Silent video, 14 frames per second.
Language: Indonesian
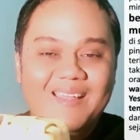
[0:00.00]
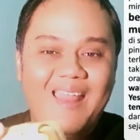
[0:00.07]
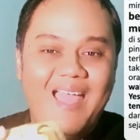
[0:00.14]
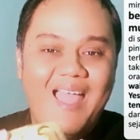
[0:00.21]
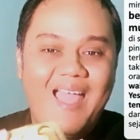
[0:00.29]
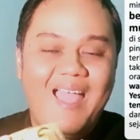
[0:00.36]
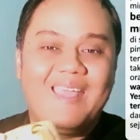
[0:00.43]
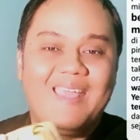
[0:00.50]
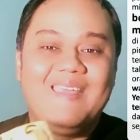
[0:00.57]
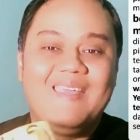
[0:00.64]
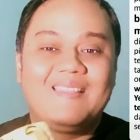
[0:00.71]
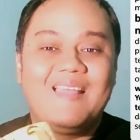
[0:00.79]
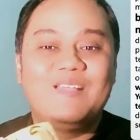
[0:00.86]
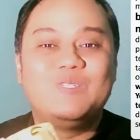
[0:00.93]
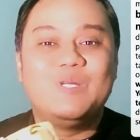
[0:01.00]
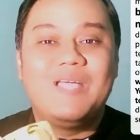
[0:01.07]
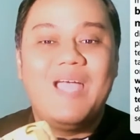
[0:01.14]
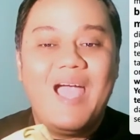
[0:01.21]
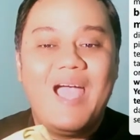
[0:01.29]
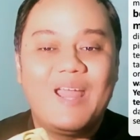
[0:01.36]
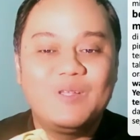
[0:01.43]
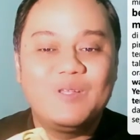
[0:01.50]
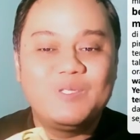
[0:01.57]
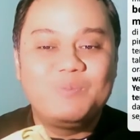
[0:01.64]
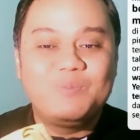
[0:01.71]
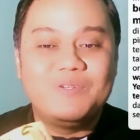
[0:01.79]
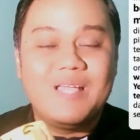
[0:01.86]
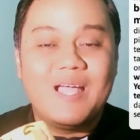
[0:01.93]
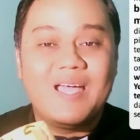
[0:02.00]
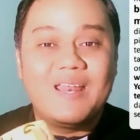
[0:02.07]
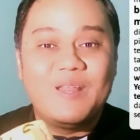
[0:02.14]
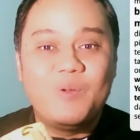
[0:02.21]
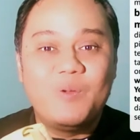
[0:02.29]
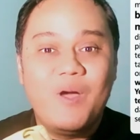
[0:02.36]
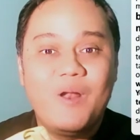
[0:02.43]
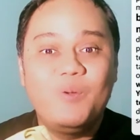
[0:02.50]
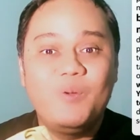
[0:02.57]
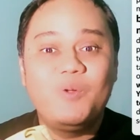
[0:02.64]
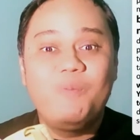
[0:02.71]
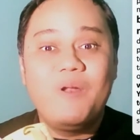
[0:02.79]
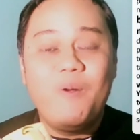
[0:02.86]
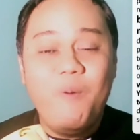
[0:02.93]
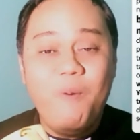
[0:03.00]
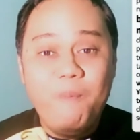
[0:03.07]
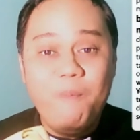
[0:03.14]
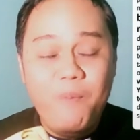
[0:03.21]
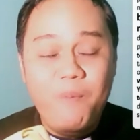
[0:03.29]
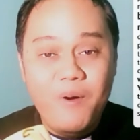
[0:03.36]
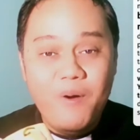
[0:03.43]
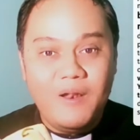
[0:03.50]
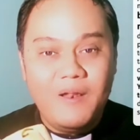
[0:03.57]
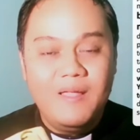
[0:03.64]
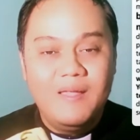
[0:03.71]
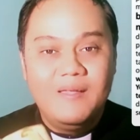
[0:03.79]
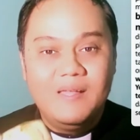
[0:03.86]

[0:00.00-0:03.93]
Nah, kita juga harus punya kerinduan untuk berkumpul